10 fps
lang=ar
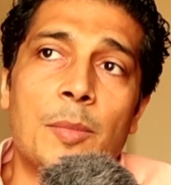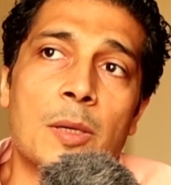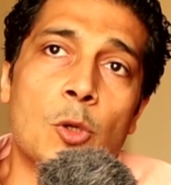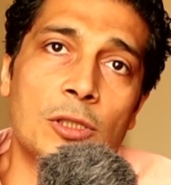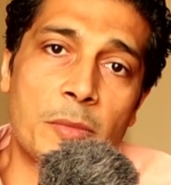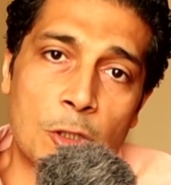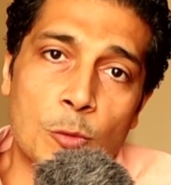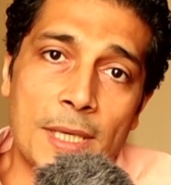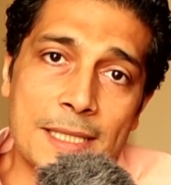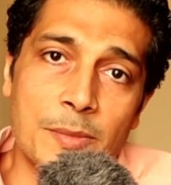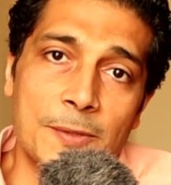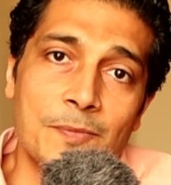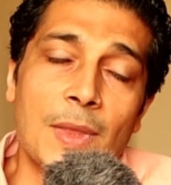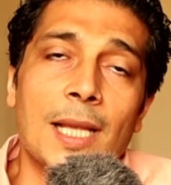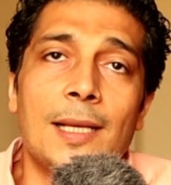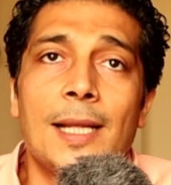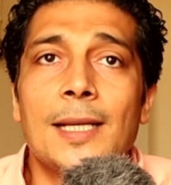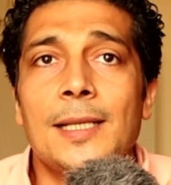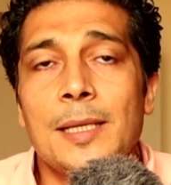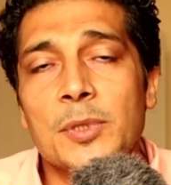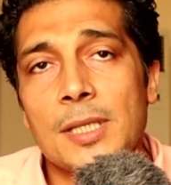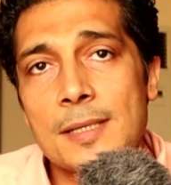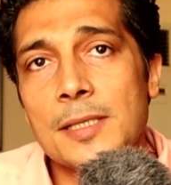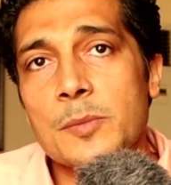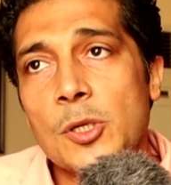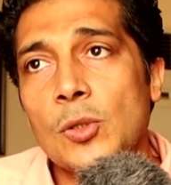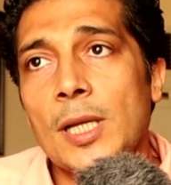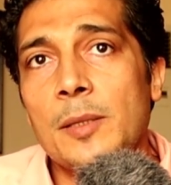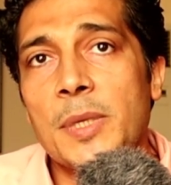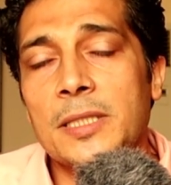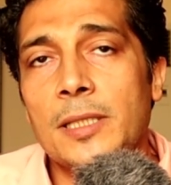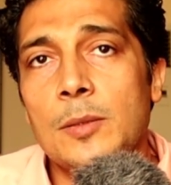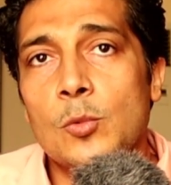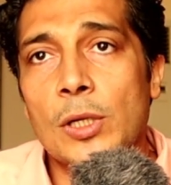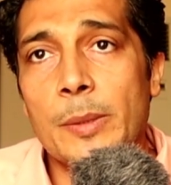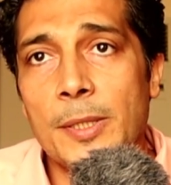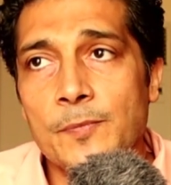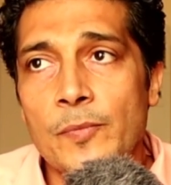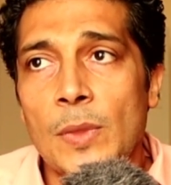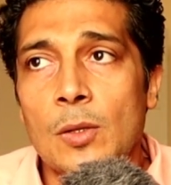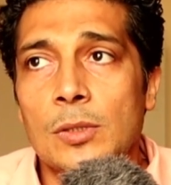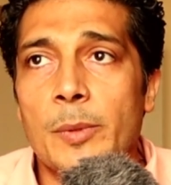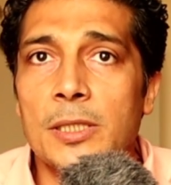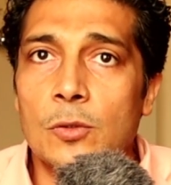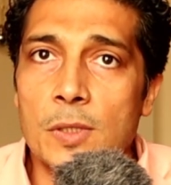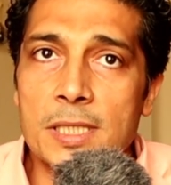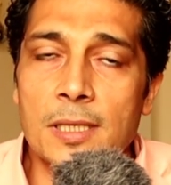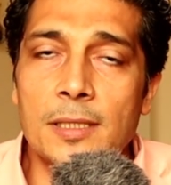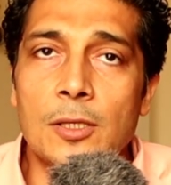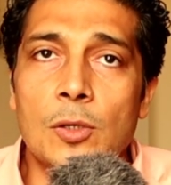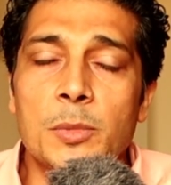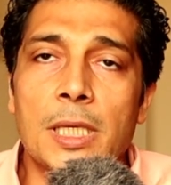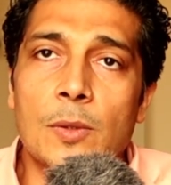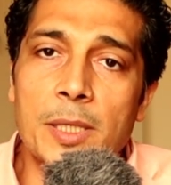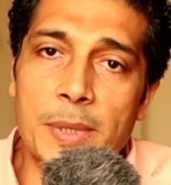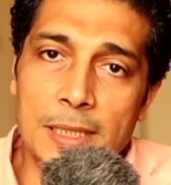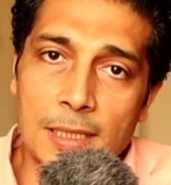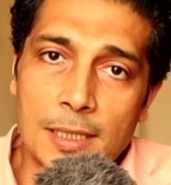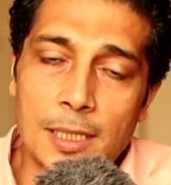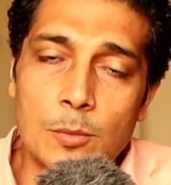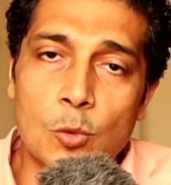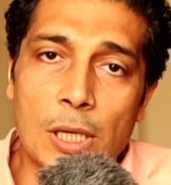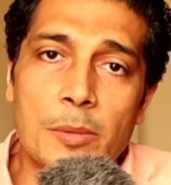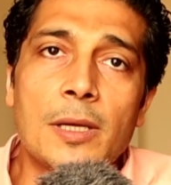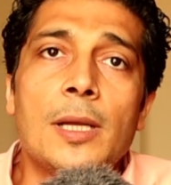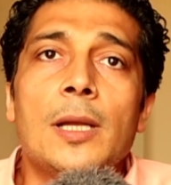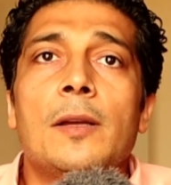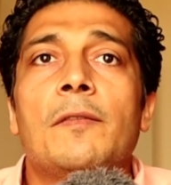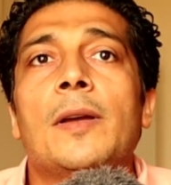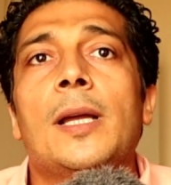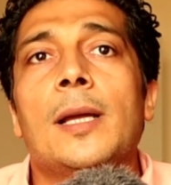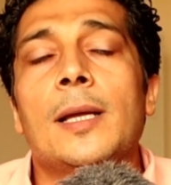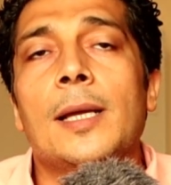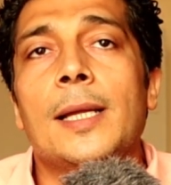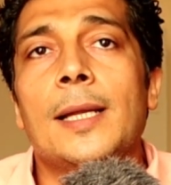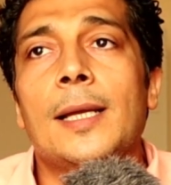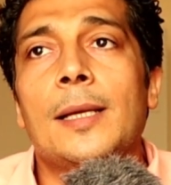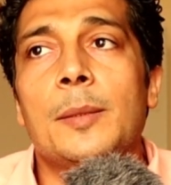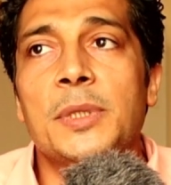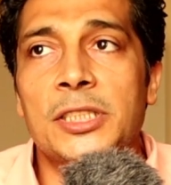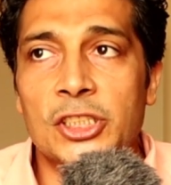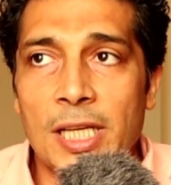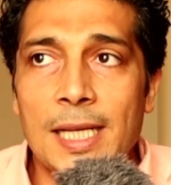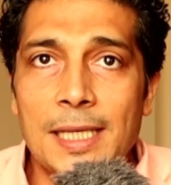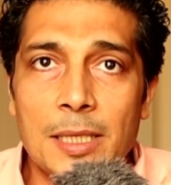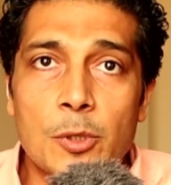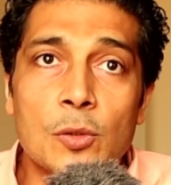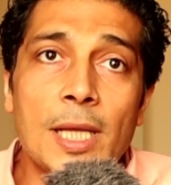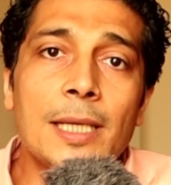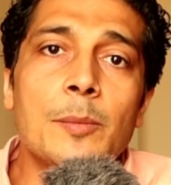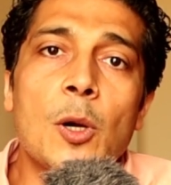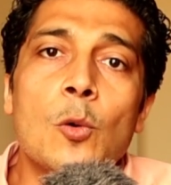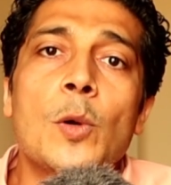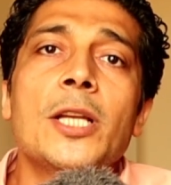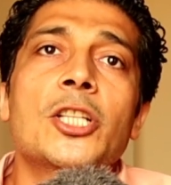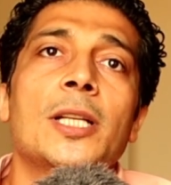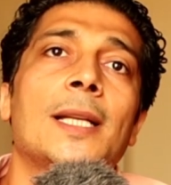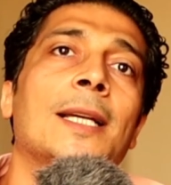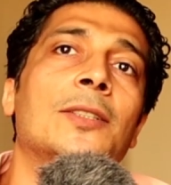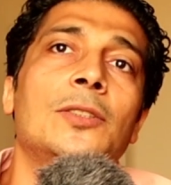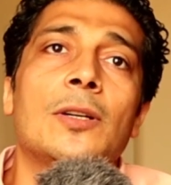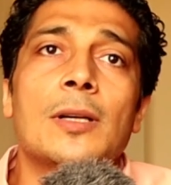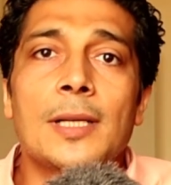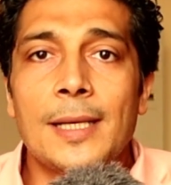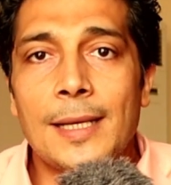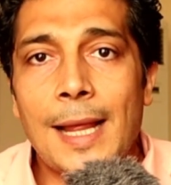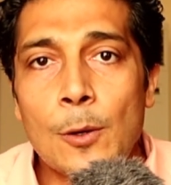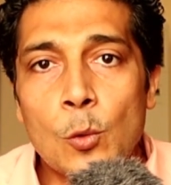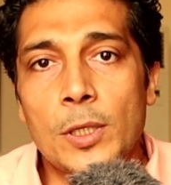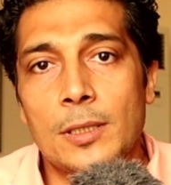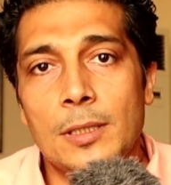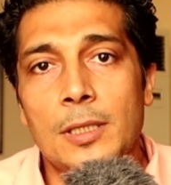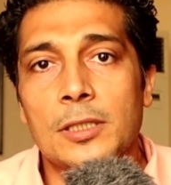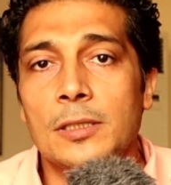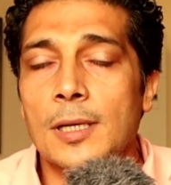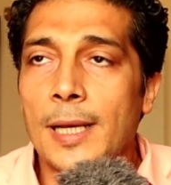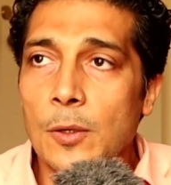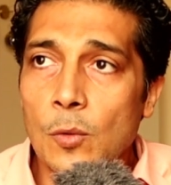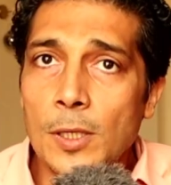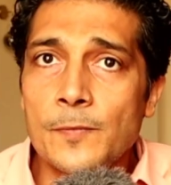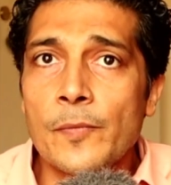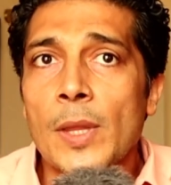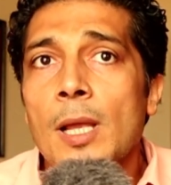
مجموعة الميكوبلازما لكن هي بتأثر برضه على البكتيريا الموجبة طبعا الكوليستريديا نوع من أنواع البكتيريا الموجبة ف آه، بتشتغل عليها برضه لكن ما هواش الاختيار الاول الاختيار الاول